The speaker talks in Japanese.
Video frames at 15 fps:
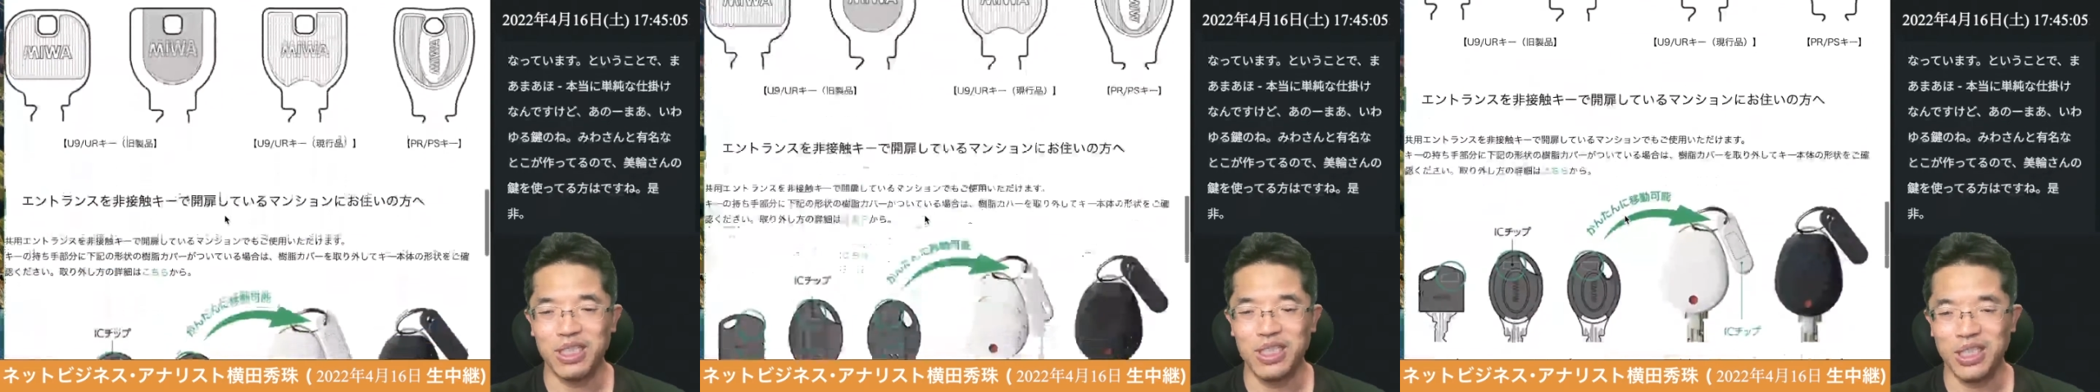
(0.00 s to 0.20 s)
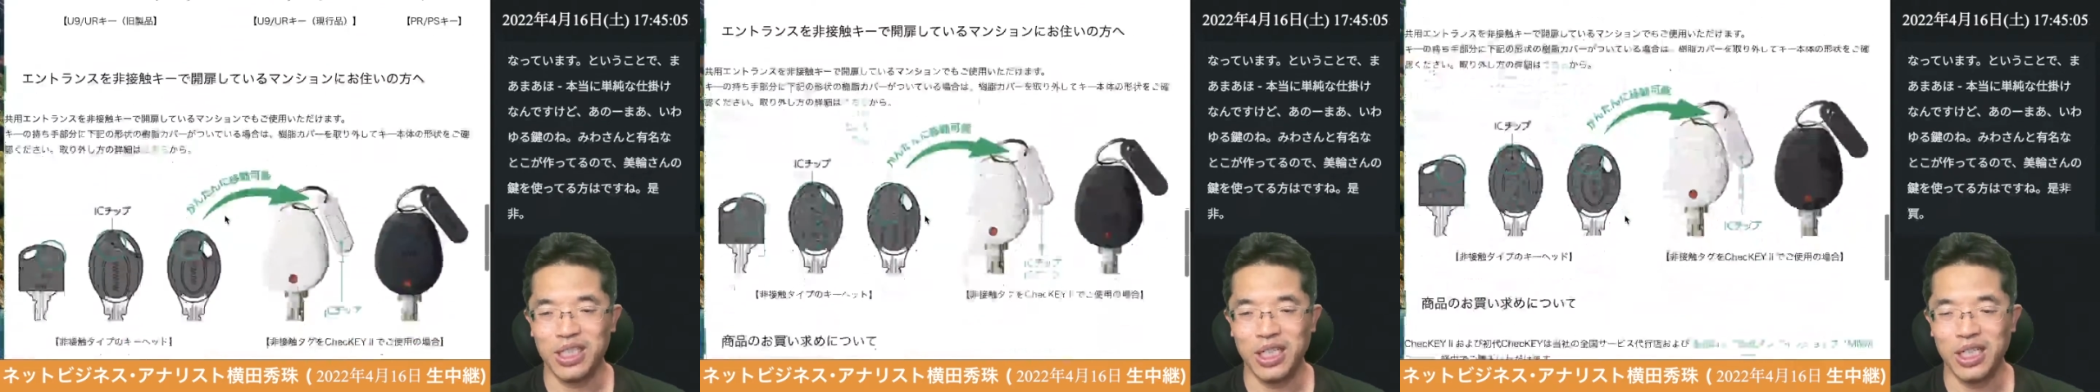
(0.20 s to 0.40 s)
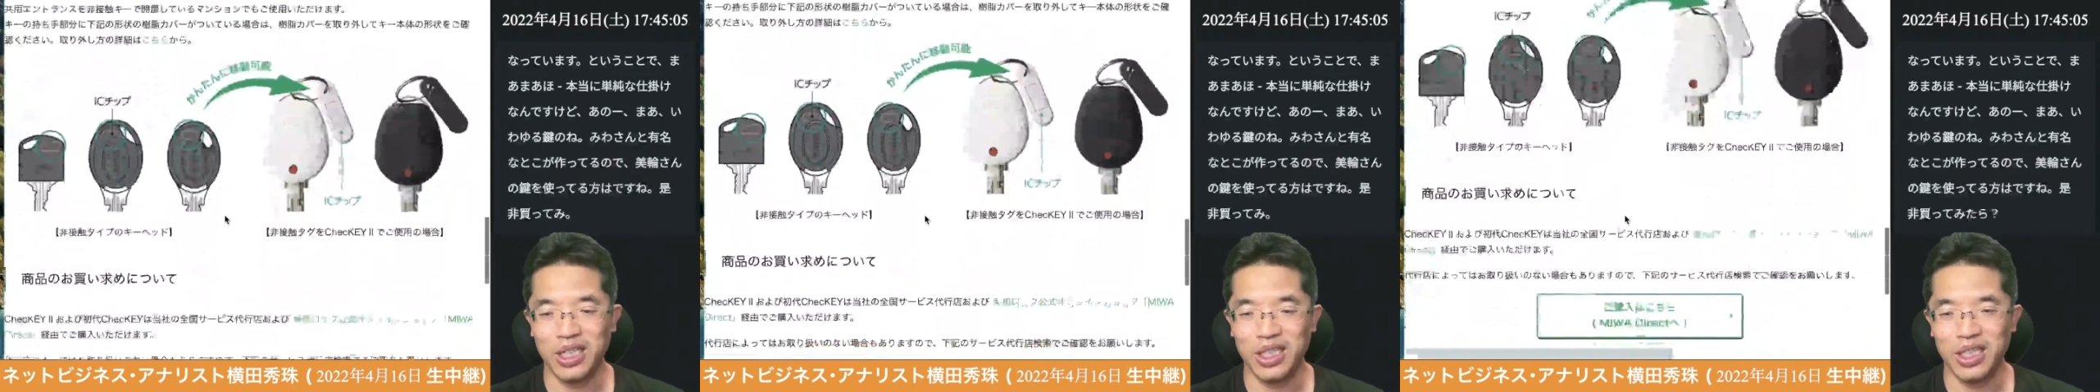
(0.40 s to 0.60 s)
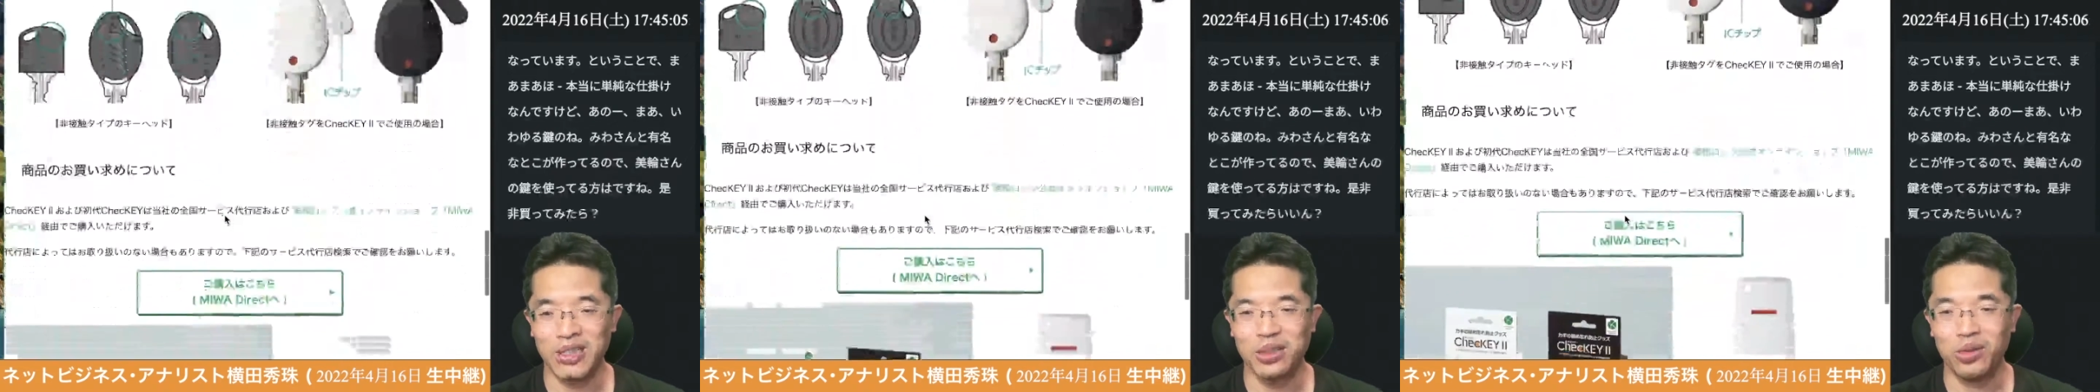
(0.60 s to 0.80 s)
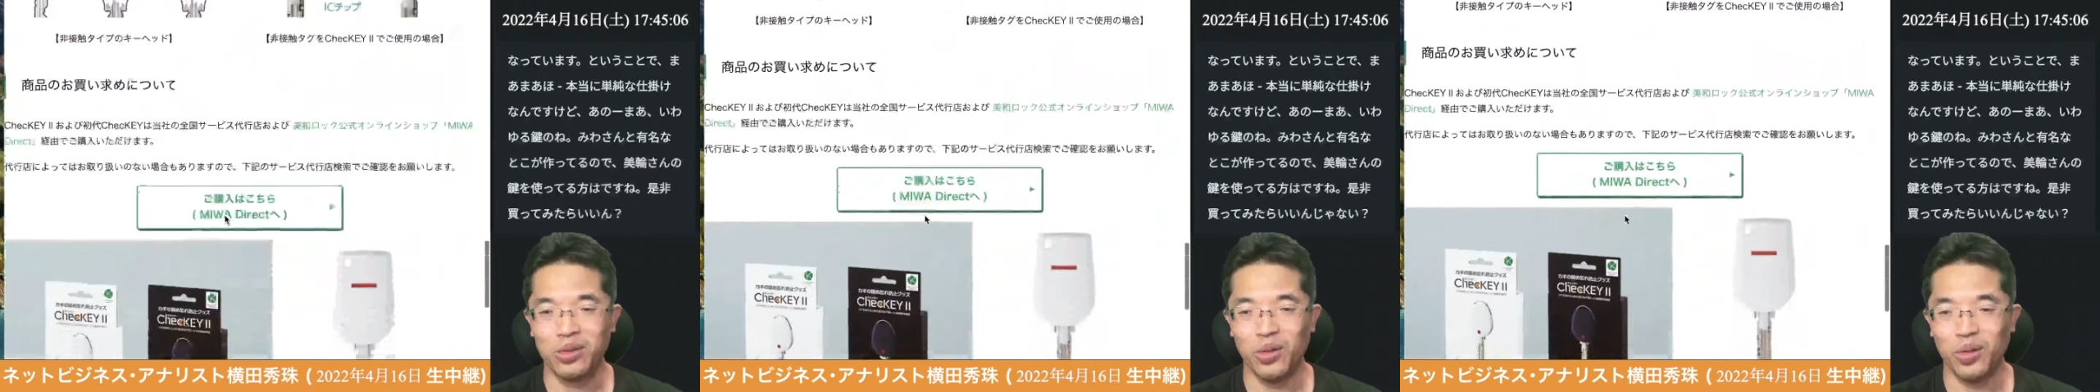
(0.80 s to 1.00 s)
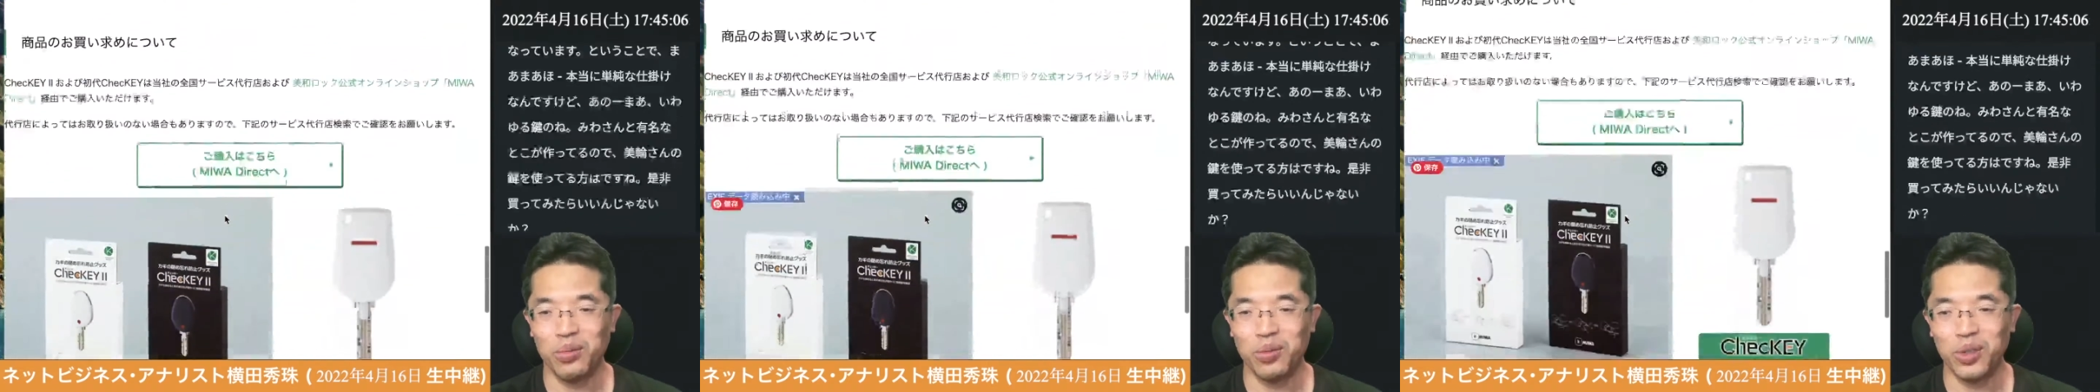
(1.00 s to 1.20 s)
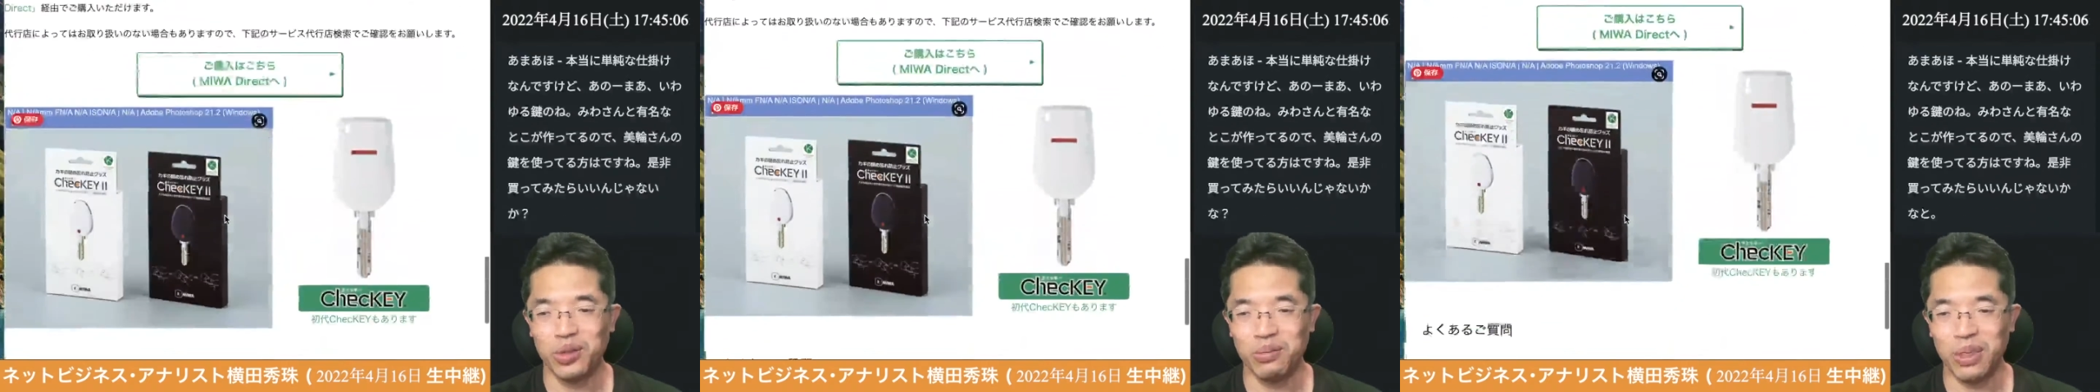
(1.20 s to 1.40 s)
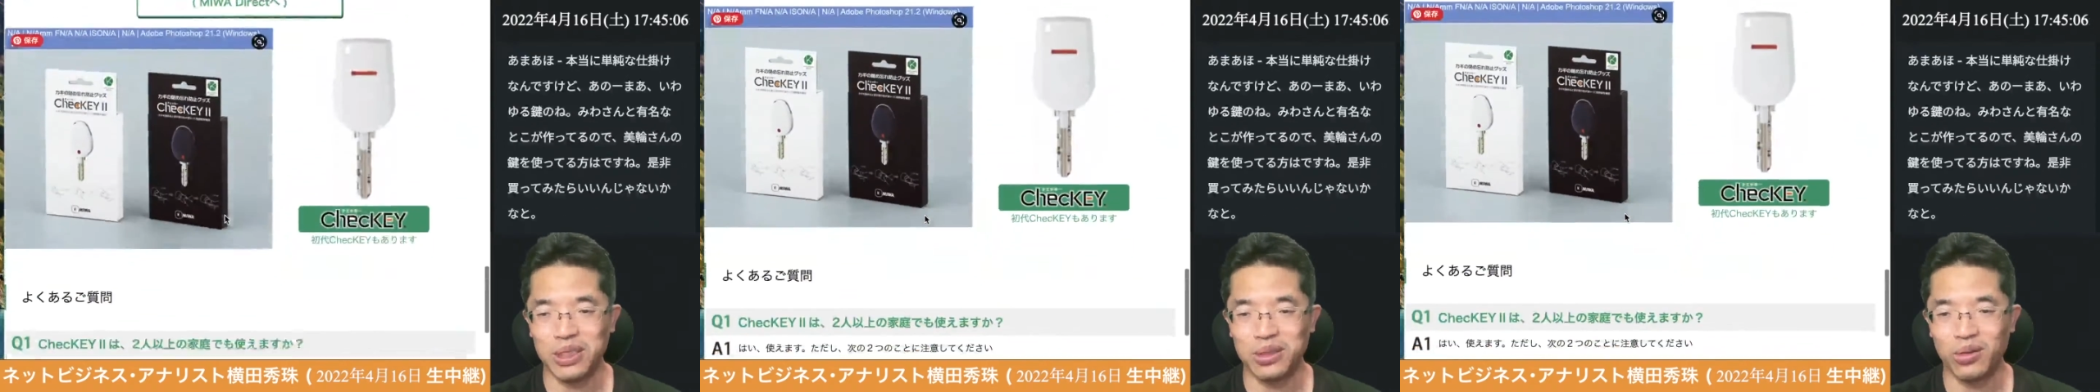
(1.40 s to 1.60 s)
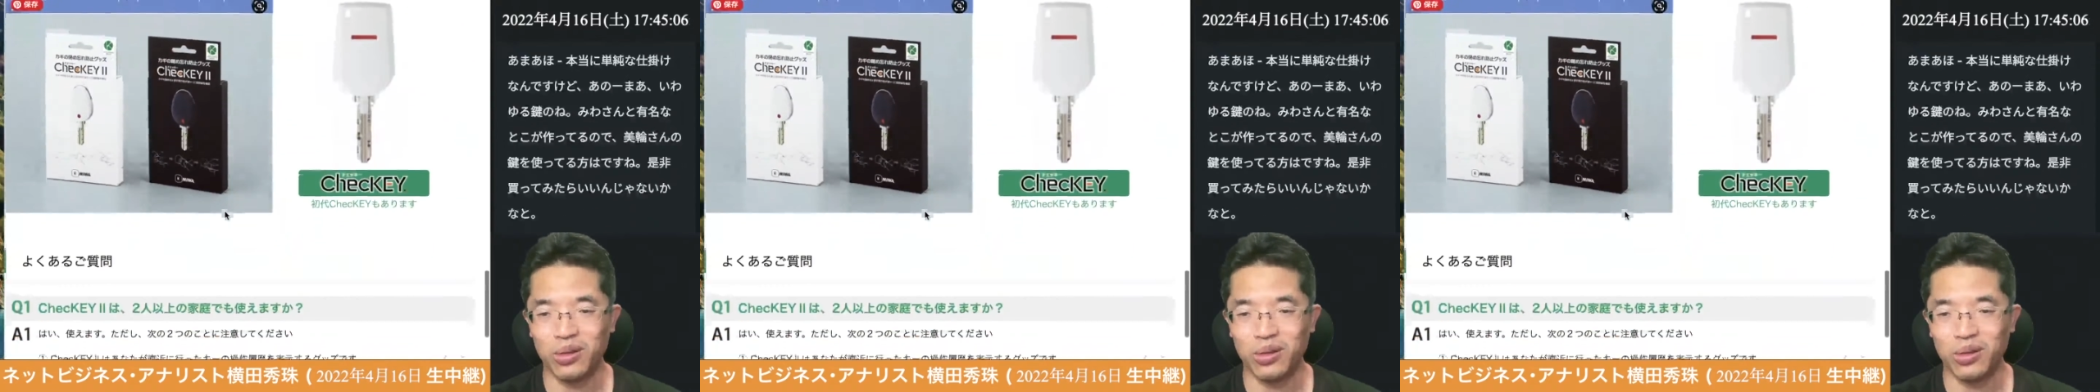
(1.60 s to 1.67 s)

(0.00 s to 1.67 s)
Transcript: いんじゃないかなと思います。